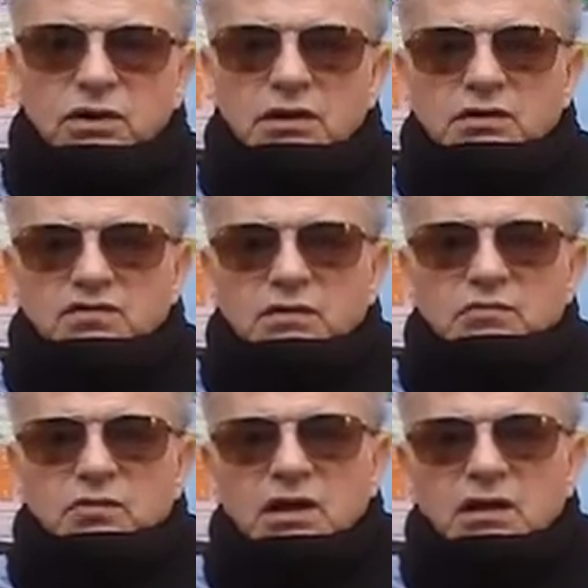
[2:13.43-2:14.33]

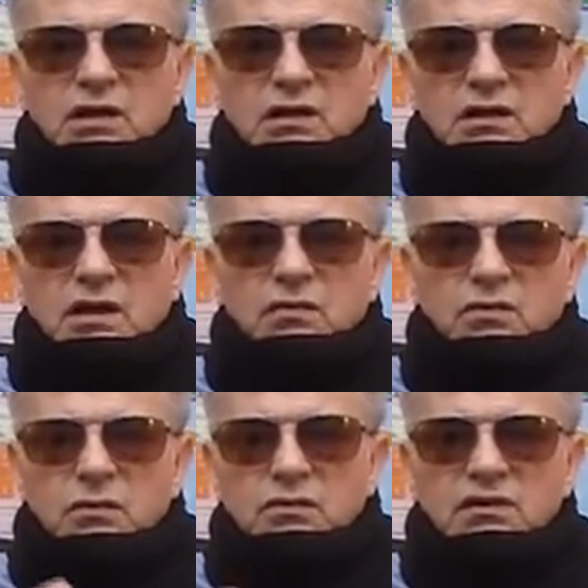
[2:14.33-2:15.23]
يسموها أو
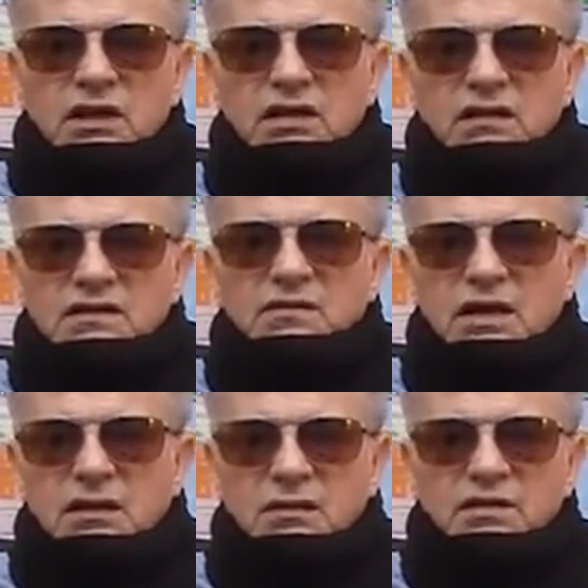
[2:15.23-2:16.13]
يطلقون عليها الاسم
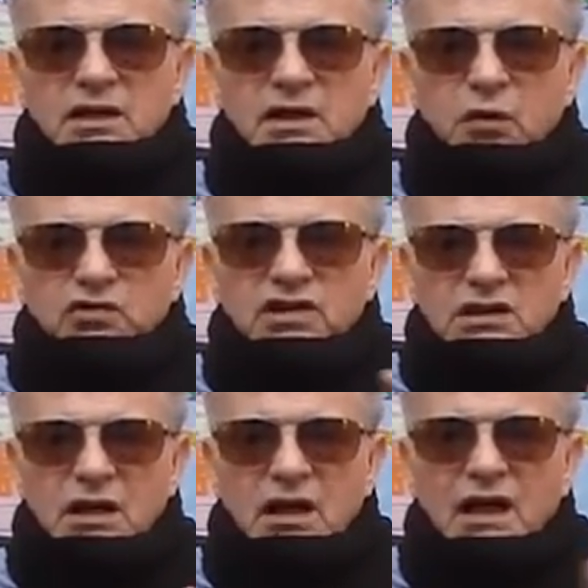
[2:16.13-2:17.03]
العربي
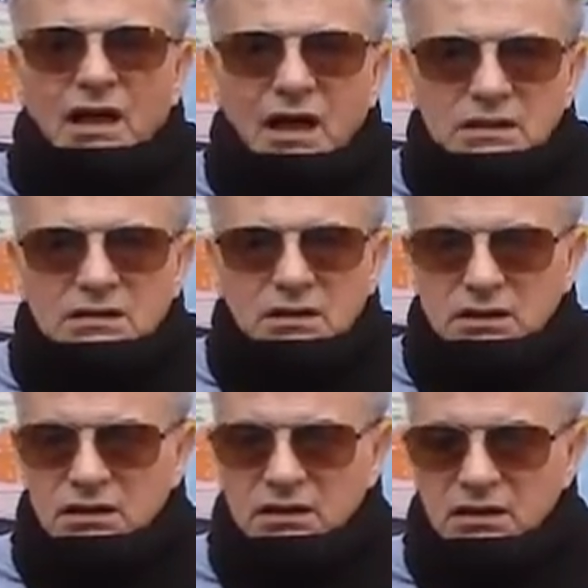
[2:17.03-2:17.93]
أوتيكا
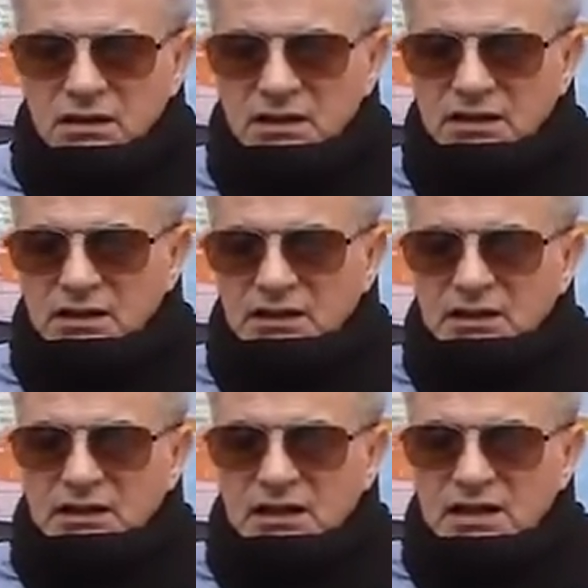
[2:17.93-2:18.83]
عتيقة
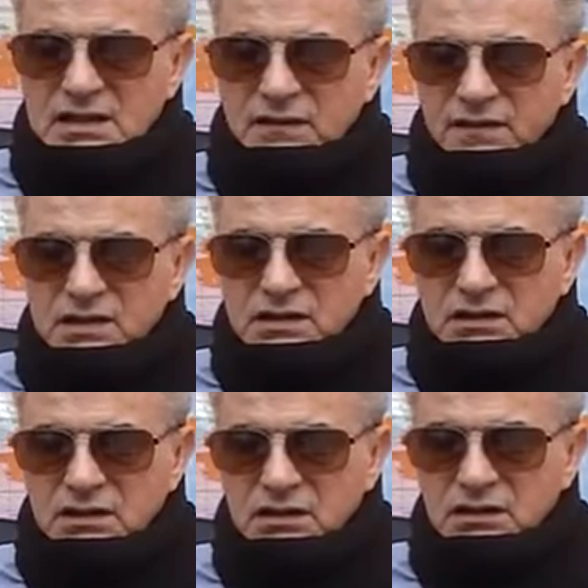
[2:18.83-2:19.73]
للأسف
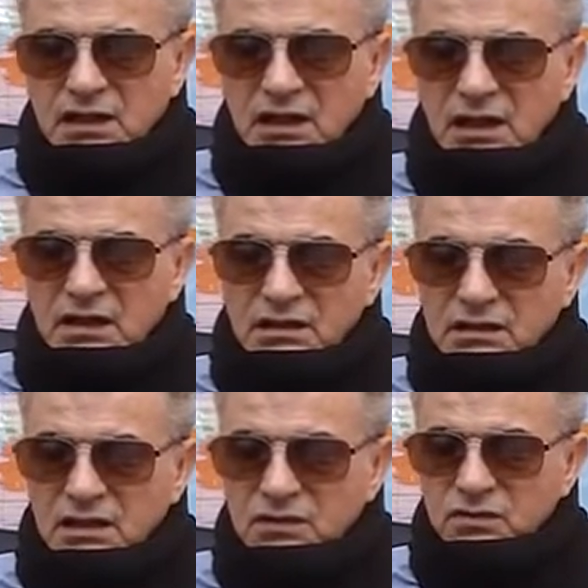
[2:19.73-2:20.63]
الشديد
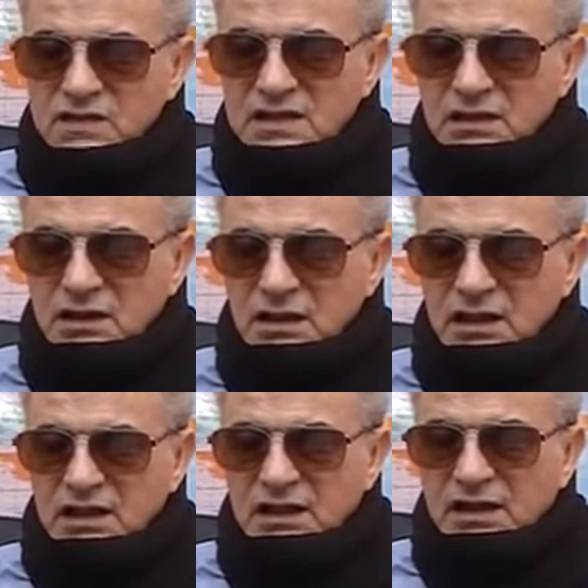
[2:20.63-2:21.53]
الحالية التونسية
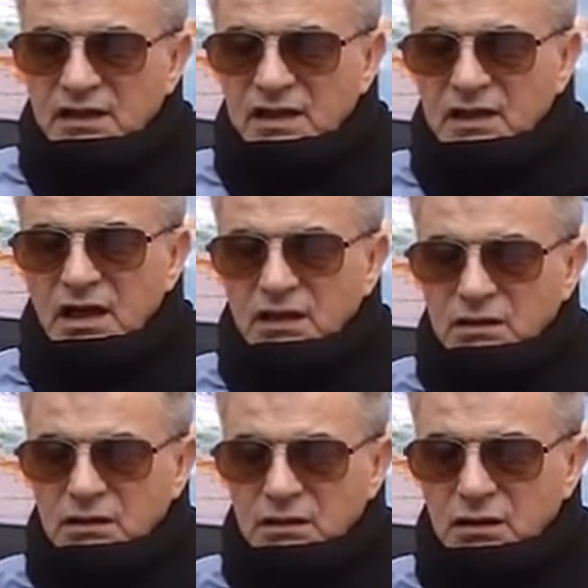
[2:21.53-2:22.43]
ثيناي
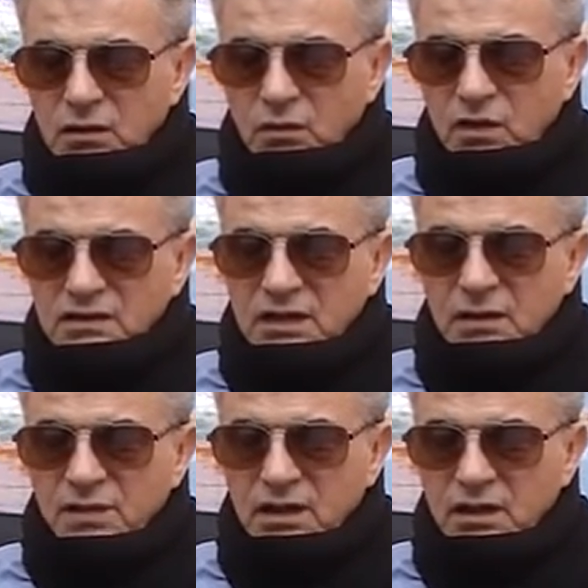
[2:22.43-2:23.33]

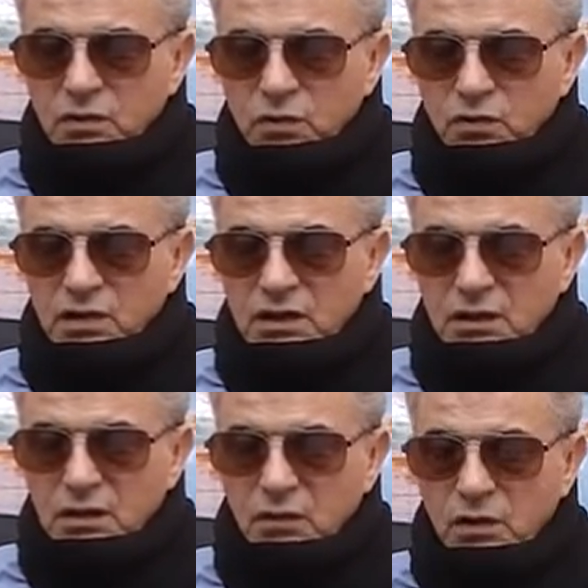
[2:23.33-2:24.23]
وتابا
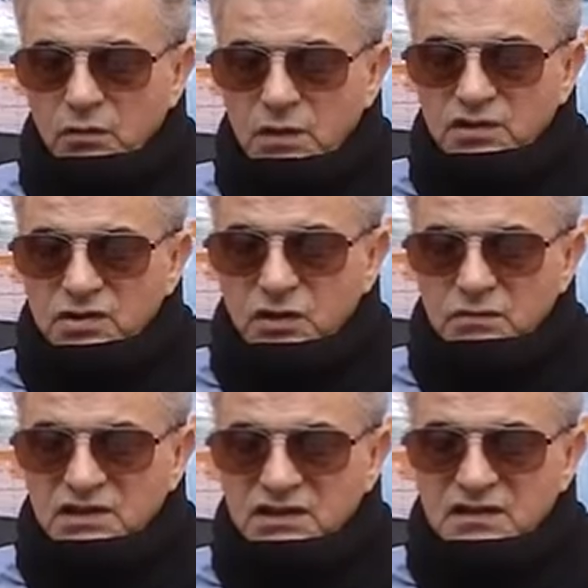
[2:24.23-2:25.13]
رورا وهما بجوار
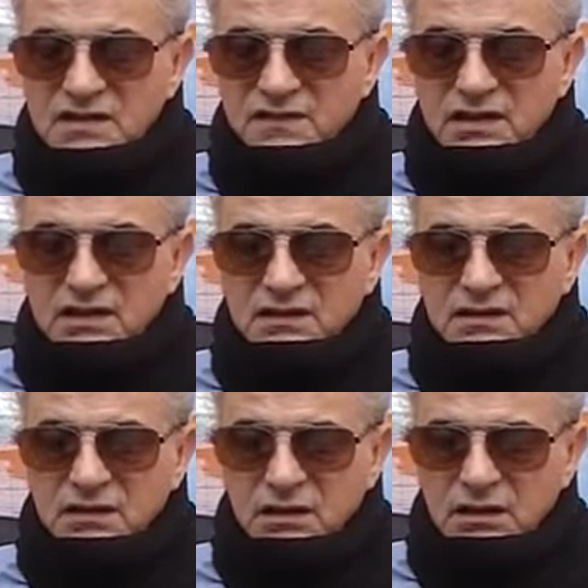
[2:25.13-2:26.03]
مدينة
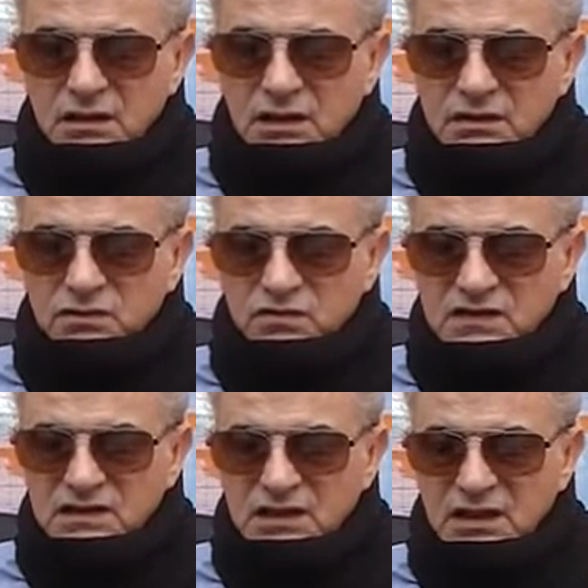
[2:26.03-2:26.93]
سفاكس
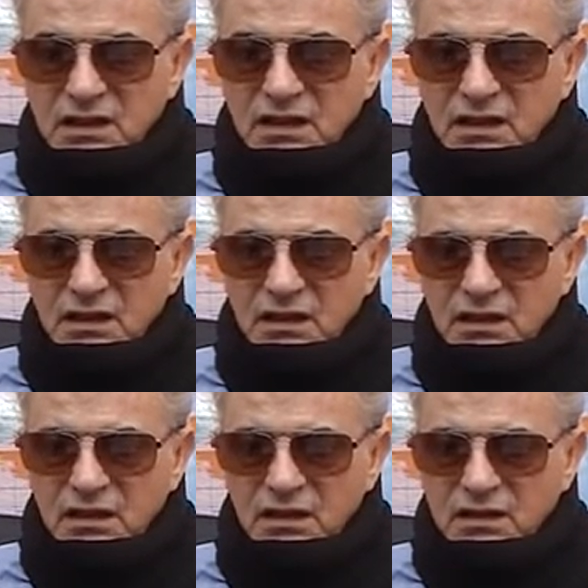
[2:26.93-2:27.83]
التونسية
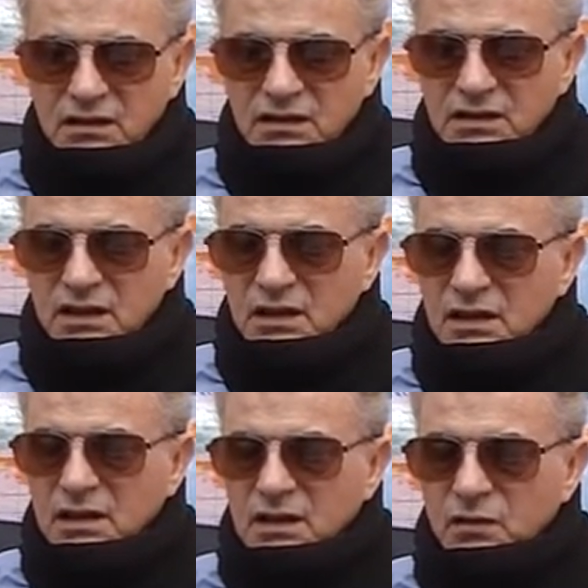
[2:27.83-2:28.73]
الحالية
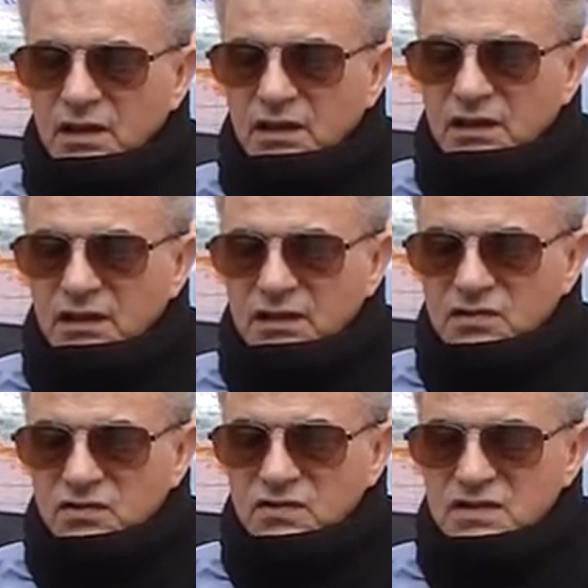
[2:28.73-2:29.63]
وكذلك
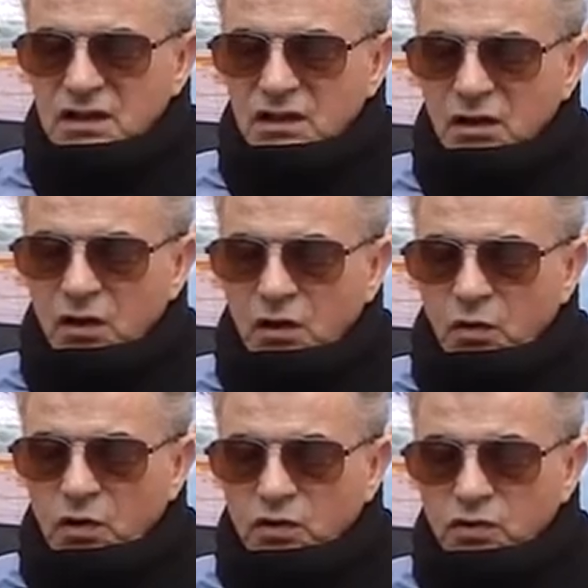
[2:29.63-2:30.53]
سوسة
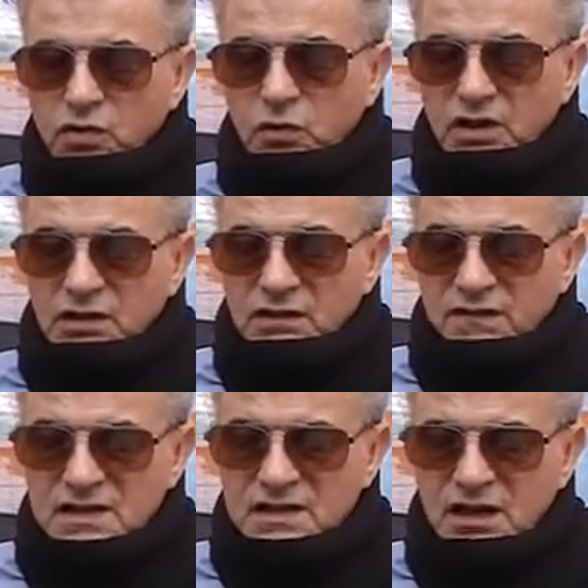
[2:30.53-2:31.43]
وكركوان في
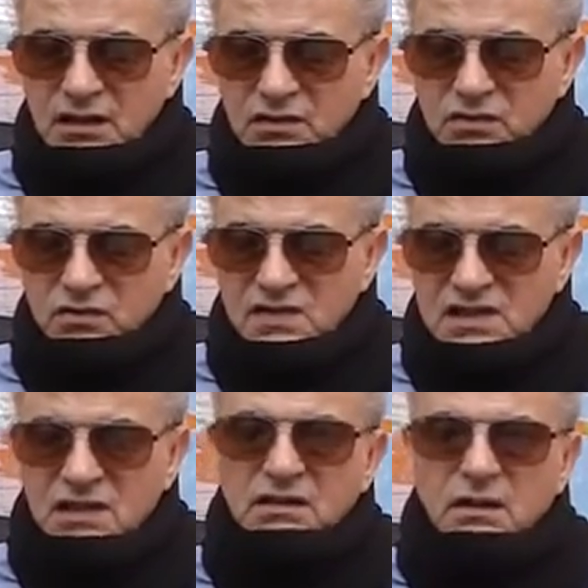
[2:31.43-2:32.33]
الساحل
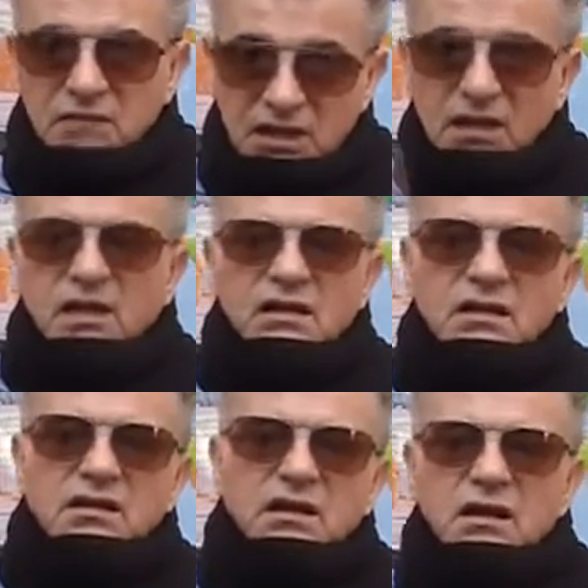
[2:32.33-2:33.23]
التونسي دمرها
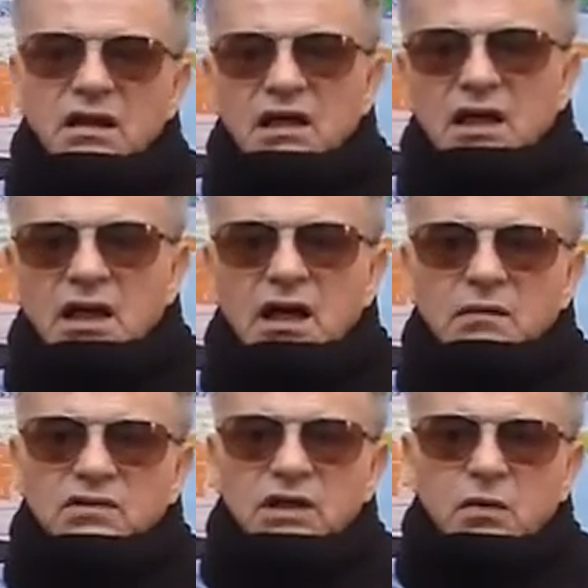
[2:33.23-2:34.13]
كذلك
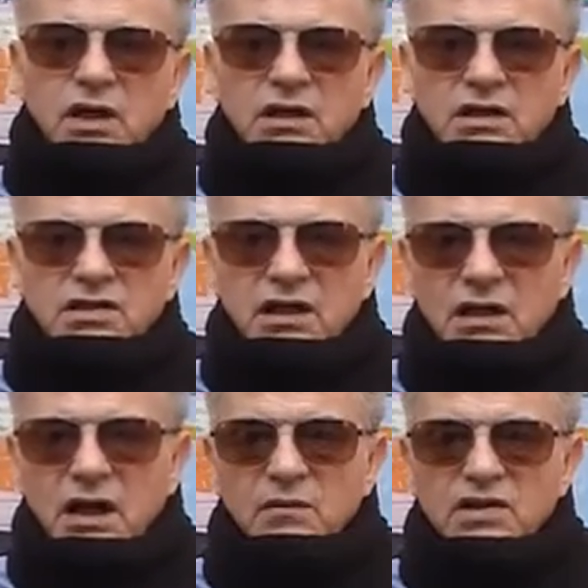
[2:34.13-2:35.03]
المتوحش
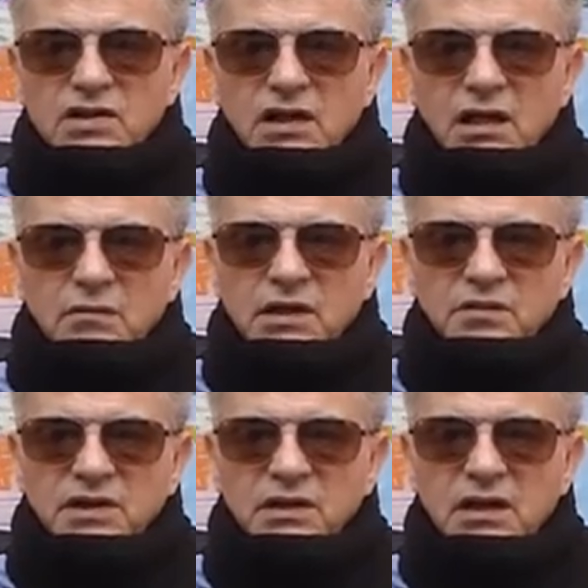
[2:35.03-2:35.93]
الهمجي
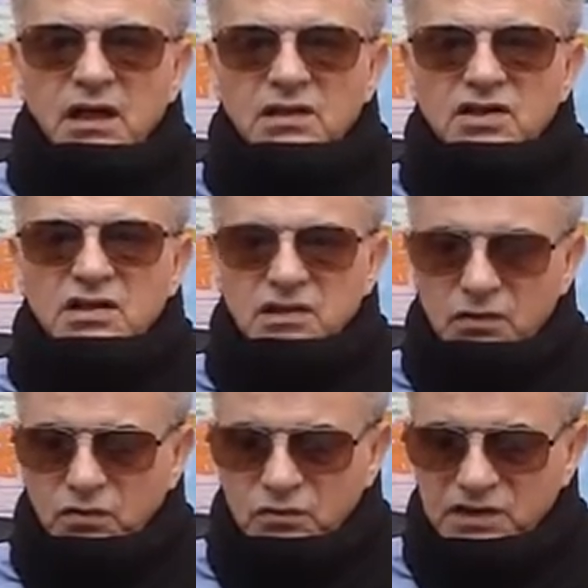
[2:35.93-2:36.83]
البربري الجيش
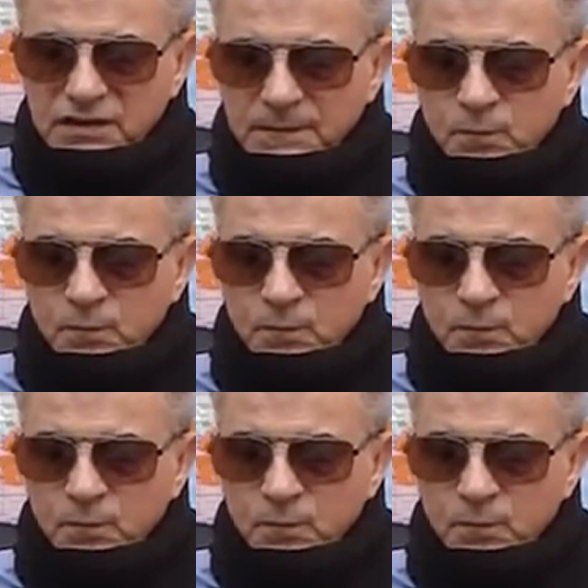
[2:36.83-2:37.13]
الروماني